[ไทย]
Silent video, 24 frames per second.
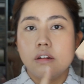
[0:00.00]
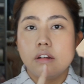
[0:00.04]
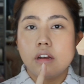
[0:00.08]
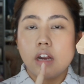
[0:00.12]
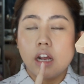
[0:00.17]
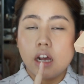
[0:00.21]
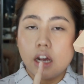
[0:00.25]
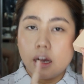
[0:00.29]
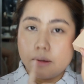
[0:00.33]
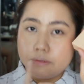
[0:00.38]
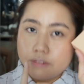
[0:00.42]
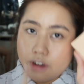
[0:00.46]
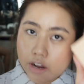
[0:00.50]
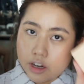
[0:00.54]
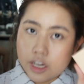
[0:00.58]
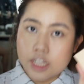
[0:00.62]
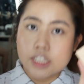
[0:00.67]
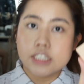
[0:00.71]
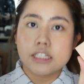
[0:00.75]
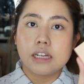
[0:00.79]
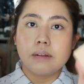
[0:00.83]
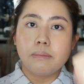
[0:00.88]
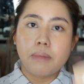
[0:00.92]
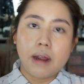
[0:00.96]
เอ่อ
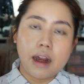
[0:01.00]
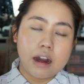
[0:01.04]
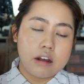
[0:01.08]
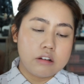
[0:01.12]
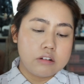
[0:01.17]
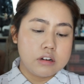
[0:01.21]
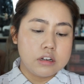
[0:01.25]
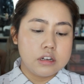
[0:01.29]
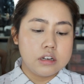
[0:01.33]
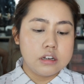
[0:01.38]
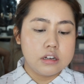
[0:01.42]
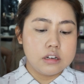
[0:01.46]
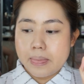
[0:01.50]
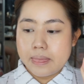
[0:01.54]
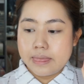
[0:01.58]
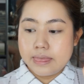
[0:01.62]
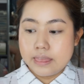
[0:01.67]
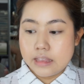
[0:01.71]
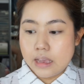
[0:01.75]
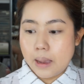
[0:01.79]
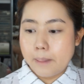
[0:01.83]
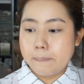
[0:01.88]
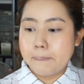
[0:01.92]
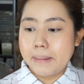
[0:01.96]
Foundation Powder
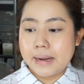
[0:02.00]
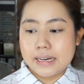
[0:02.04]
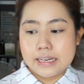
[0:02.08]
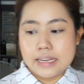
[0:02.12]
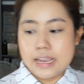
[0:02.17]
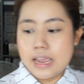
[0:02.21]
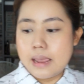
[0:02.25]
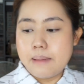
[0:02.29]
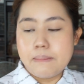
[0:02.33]
เนื้อปัดไง